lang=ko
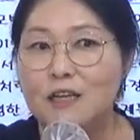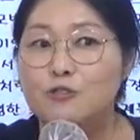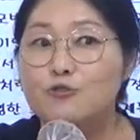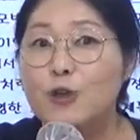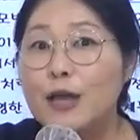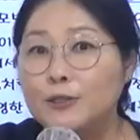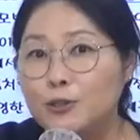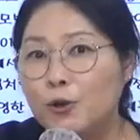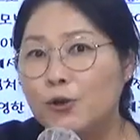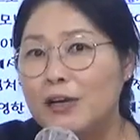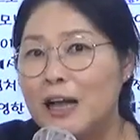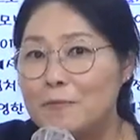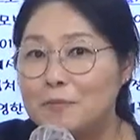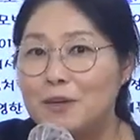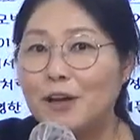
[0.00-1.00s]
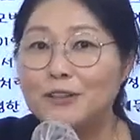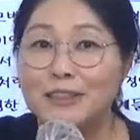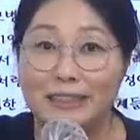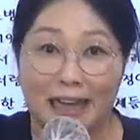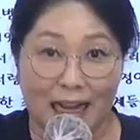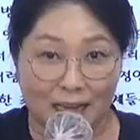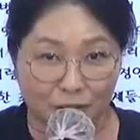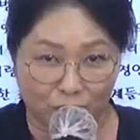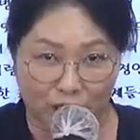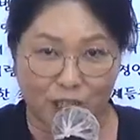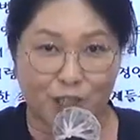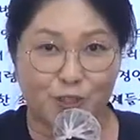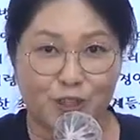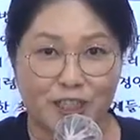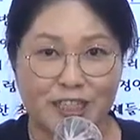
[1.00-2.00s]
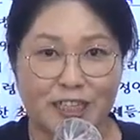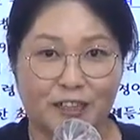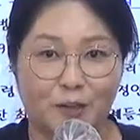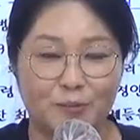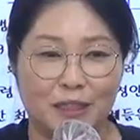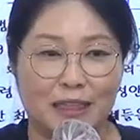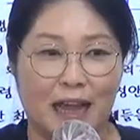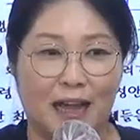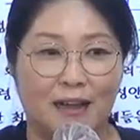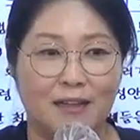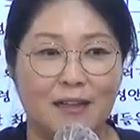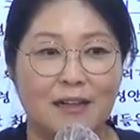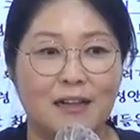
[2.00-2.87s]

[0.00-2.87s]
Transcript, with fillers: 최종 합격자가 되실 수 있을 겁니다.